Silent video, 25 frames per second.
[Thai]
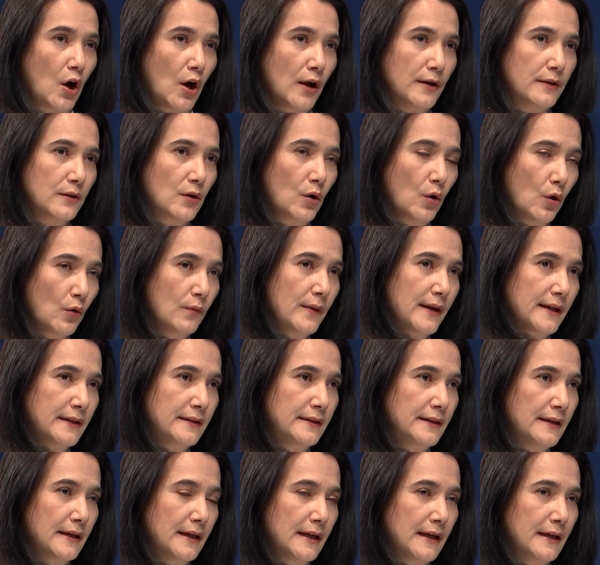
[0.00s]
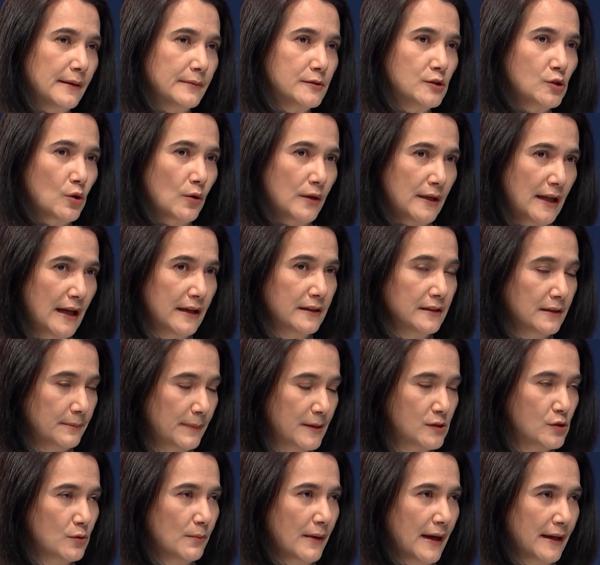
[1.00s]
ก่อนโควิดเนี่ยจนกระทั่งถึง
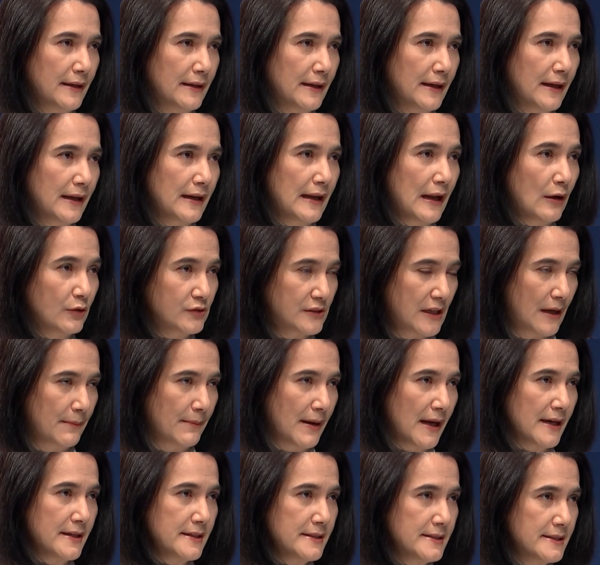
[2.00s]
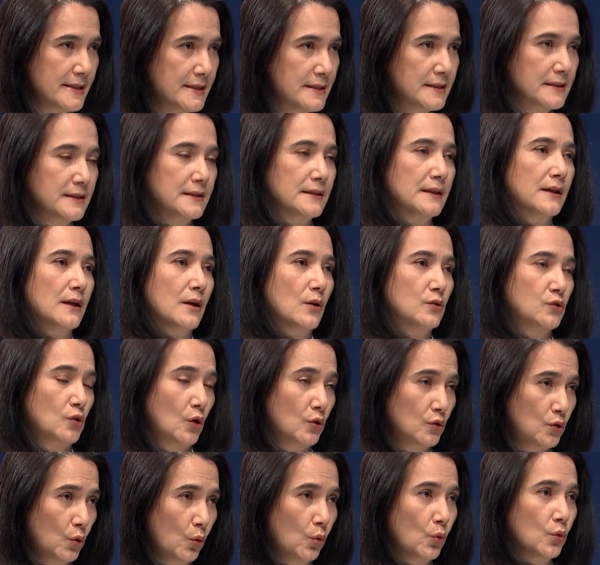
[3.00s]
ปัจจุบันเนี่ยเราสามารถดึง
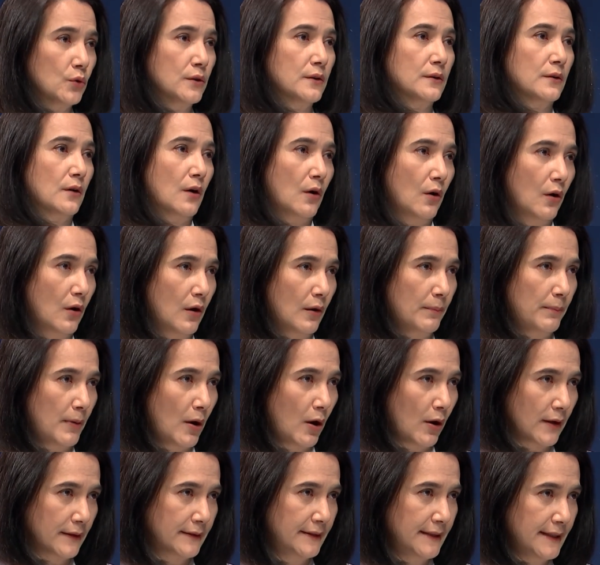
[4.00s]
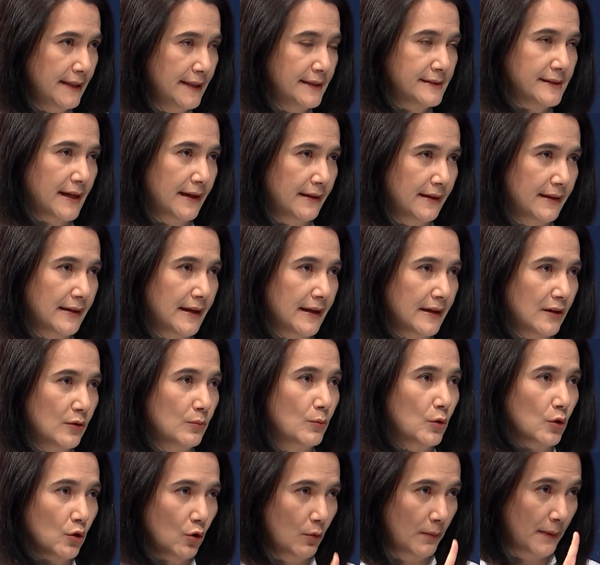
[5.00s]
ต้นทุนของพอร์ตหนี้สาธารณะทั้
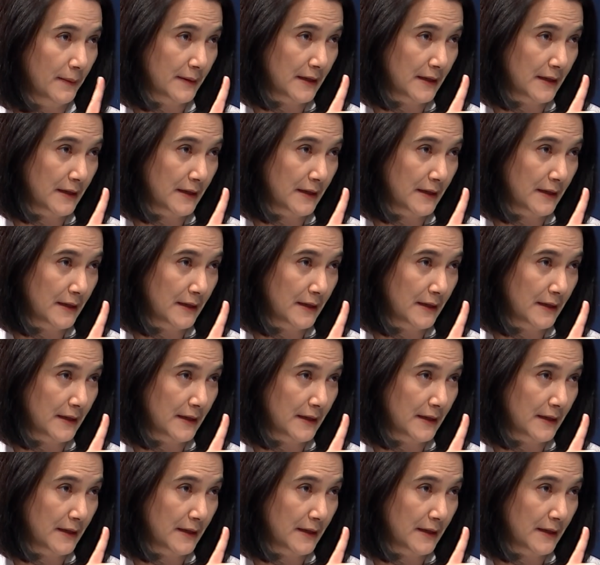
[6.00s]
งหมดลงมา